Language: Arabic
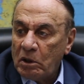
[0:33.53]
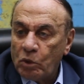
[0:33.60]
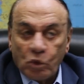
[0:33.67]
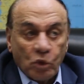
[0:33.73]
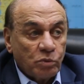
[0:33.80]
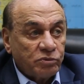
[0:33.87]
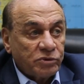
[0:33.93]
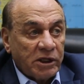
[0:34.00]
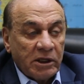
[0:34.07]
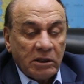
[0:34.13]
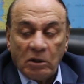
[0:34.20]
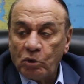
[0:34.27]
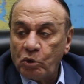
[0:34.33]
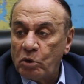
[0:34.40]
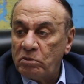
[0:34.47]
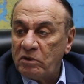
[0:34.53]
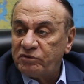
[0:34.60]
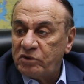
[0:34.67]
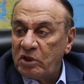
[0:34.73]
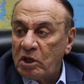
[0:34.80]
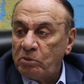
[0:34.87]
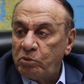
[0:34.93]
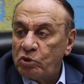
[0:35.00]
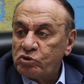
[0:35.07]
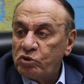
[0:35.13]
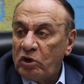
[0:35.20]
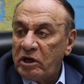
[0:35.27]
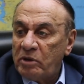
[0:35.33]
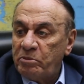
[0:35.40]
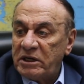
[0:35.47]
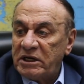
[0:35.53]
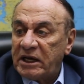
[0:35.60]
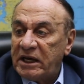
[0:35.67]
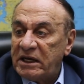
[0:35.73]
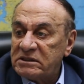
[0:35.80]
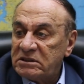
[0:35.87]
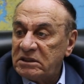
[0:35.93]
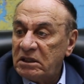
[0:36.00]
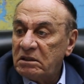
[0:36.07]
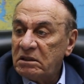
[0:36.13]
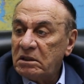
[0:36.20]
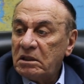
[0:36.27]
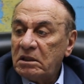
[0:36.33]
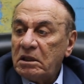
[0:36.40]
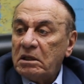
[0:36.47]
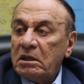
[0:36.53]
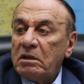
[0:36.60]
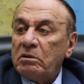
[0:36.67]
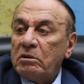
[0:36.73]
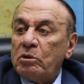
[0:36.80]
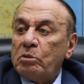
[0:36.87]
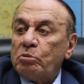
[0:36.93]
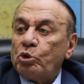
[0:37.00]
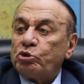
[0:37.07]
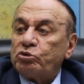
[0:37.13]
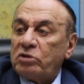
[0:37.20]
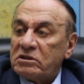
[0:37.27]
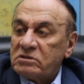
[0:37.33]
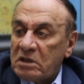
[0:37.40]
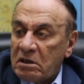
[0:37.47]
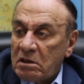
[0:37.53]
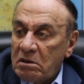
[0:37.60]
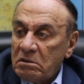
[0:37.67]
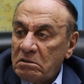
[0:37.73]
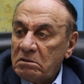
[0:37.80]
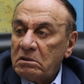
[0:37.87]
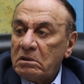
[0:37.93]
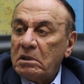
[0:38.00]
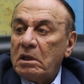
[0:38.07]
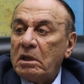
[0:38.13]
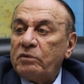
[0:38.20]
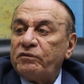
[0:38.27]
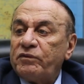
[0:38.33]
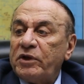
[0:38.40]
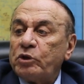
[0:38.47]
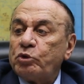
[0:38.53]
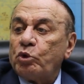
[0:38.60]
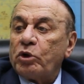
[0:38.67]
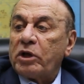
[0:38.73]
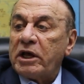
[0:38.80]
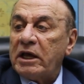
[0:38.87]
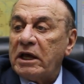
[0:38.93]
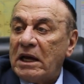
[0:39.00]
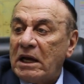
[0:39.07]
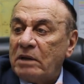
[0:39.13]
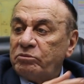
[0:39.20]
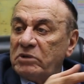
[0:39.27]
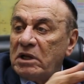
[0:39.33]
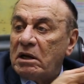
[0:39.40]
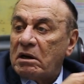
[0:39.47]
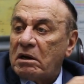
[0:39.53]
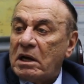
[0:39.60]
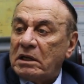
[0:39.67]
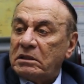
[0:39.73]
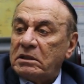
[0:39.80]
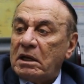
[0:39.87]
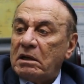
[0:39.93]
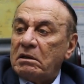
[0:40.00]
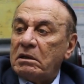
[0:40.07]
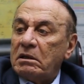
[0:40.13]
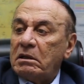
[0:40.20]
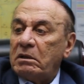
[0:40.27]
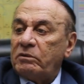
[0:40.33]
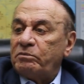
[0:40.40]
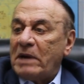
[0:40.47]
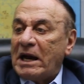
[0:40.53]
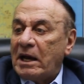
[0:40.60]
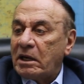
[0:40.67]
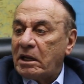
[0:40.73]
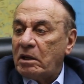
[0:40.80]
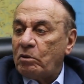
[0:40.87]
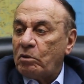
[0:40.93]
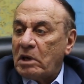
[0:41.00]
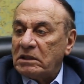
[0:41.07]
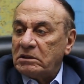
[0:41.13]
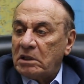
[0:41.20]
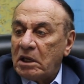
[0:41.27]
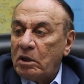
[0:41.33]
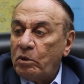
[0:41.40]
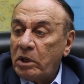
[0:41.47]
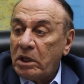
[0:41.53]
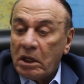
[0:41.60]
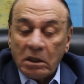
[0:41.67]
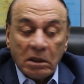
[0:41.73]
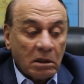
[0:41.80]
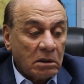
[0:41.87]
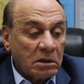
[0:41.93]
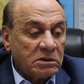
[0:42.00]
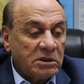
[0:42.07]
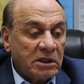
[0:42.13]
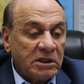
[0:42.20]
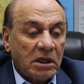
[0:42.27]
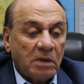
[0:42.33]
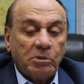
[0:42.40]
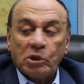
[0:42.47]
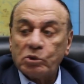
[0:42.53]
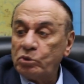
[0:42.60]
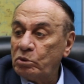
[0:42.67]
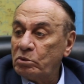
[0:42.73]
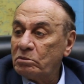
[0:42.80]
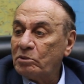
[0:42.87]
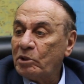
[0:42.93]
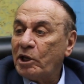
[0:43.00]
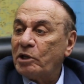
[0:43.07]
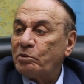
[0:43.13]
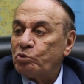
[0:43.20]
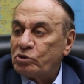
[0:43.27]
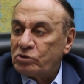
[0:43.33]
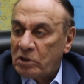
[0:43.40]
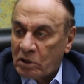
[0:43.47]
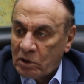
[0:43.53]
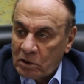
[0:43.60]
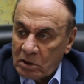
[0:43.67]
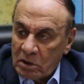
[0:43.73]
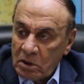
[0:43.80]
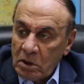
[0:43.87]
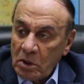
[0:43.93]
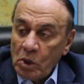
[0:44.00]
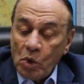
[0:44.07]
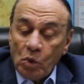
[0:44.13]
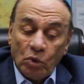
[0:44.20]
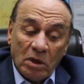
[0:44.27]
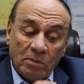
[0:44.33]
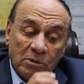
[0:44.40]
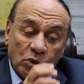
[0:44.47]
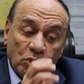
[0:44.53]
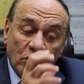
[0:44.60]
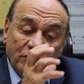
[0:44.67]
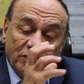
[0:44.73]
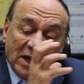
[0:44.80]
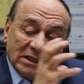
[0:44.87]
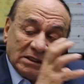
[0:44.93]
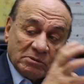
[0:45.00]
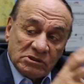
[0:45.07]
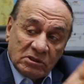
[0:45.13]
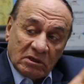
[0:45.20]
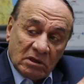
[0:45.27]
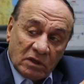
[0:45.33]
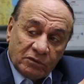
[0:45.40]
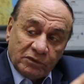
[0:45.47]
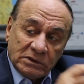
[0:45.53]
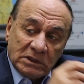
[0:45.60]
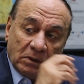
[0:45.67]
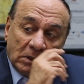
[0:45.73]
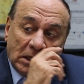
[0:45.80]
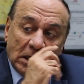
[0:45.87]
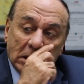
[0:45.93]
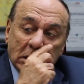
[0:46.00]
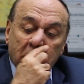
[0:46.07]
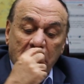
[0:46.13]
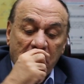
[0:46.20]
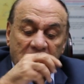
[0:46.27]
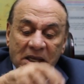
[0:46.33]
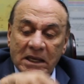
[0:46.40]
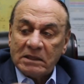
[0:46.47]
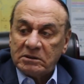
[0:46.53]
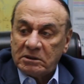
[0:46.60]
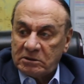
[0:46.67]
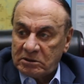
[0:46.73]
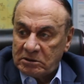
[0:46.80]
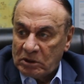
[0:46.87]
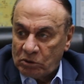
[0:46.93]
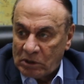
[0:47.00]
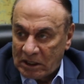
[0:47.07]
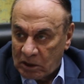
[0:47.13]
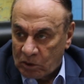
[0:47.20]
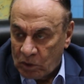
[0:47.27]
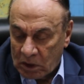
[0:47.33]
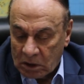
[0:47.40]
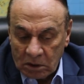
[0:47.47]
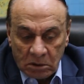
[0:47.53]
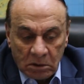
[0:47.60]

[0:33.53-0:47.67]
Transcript: حكومتين حكومة في طرابلس وهي بنغازي مرتزقة في تركيا عندها قاعدة بحرية وقاعدة جوية الدنيا برضو غير مستقرة ولما يكون في عدم استقرار في دولة يبقى بيهدد الدولة على الأجوار